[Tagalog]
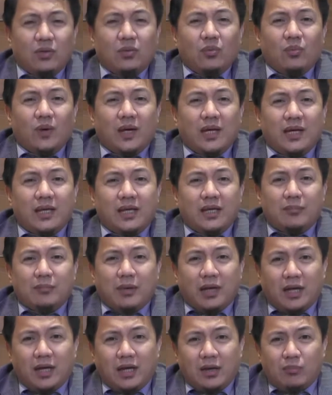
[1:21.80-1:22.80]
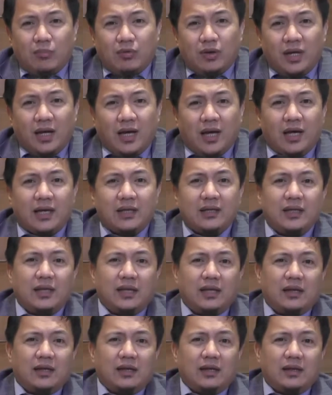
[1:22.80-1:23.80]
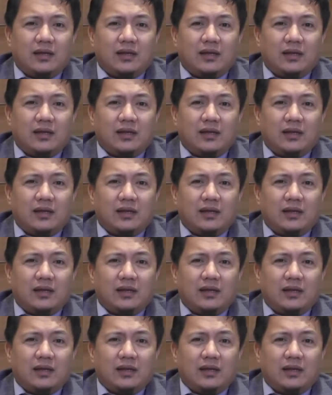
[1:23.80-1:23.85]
Wal imamul adil